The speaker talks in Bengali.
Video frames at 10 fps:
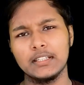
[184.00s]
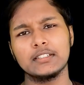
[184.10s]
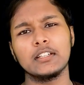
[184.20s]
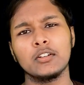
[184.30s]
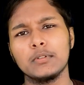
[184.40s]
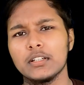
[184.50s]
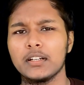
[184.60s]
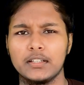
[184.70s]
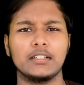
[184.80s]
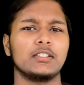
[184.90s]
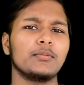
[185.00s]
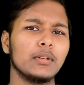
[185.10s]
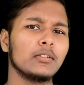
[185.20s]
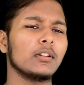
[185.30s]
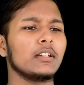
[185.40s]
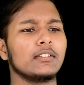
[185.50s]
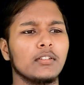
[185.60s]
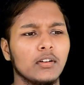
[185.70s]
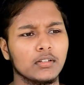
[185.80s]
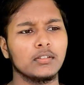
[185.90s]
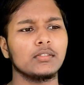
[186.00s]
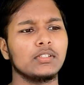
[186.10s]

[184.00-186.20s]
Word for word: সিক্স ন্যানোমিটার আর্কিটেকচার বিল করা একটি অক্টোকর